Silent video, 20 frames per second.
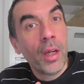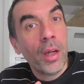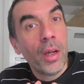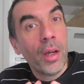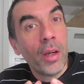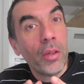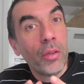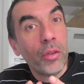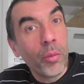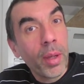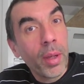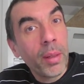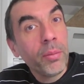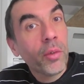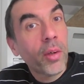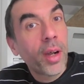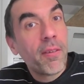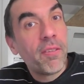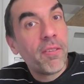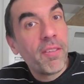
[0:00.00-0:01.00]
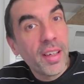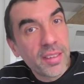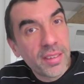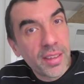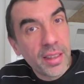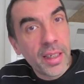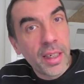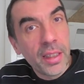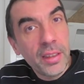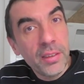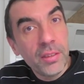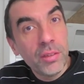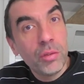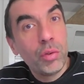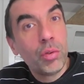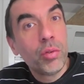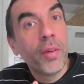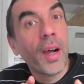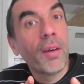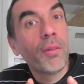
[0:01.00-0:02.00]
De même, dans la phase d'analyse, tu vas
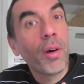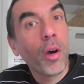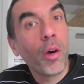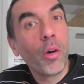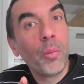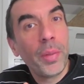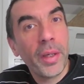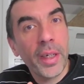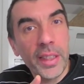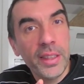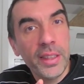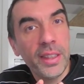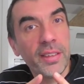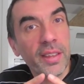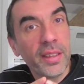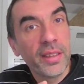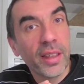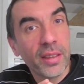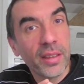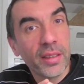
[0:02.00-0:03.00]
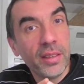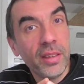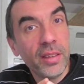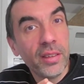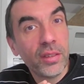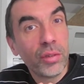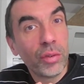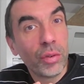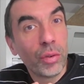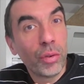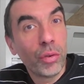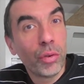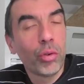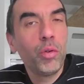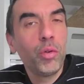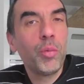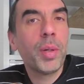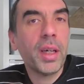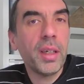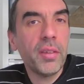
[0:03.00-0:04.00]
avoir repéré des exercices que tu
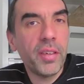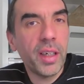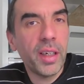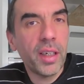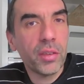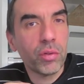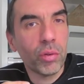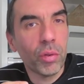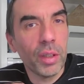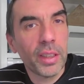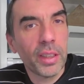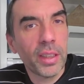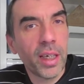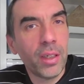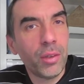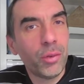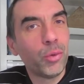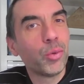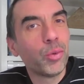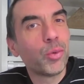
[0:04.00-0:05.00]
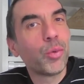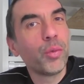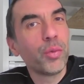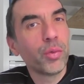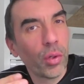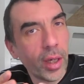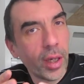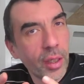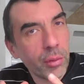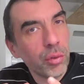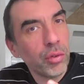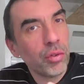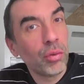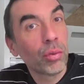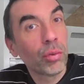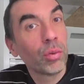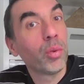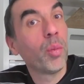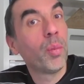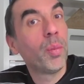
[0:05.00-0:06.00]
préfères, sur lesquels tu trouves que la notion te
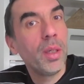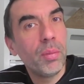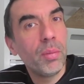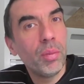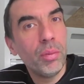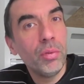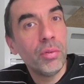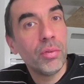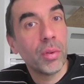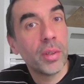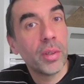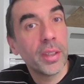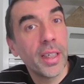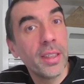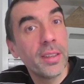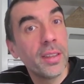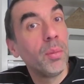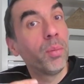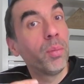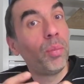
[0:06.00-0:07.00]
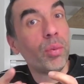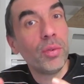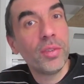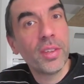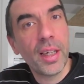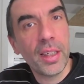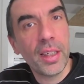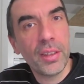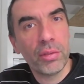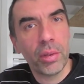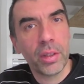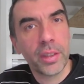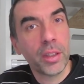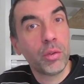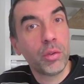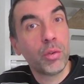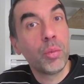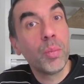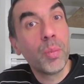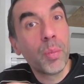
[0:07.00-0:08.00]
plaît plus, sur lesquels tu es le plus à l'aise, sur lesquels tu
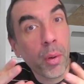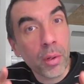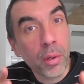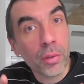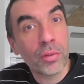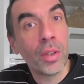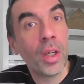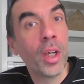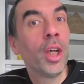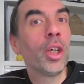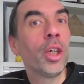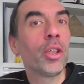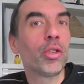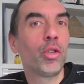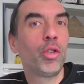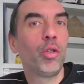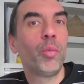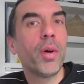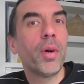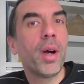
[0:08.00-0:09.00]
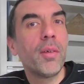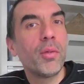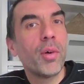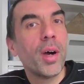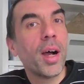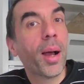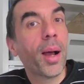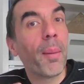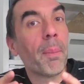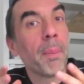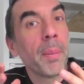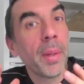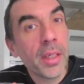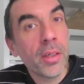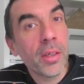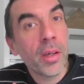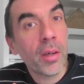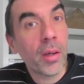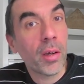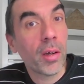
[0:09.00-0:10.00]
penses que tu peux avoir un
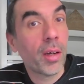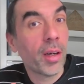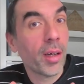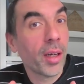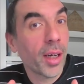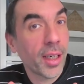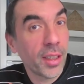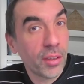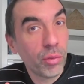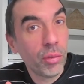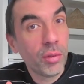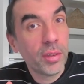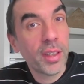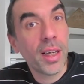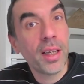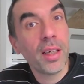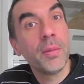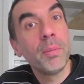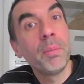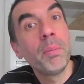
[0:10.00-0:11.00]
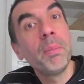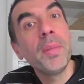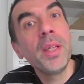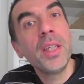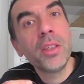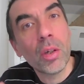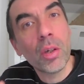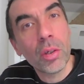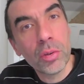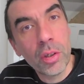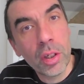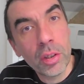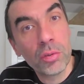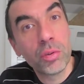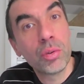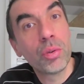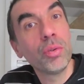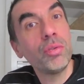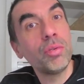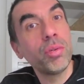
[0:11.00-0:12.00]
meilleur résultat, une meilleure note que
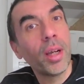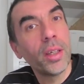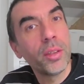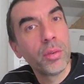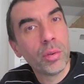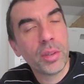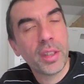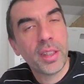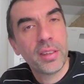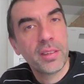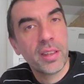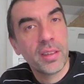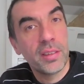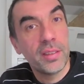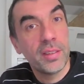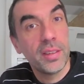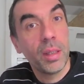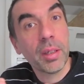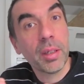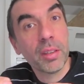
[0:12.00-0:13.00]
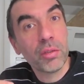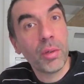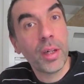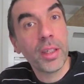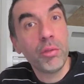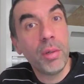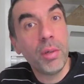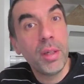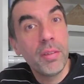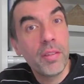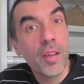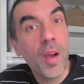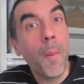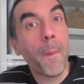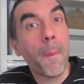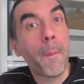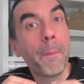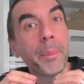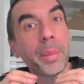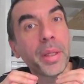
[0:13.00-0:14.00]
sur un autre exercice. Et eh bien cela, tu les fais en
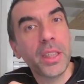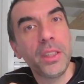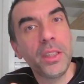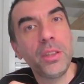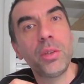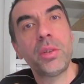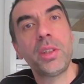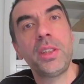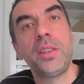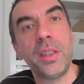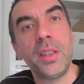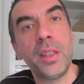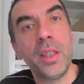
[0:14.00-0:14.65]
priorité.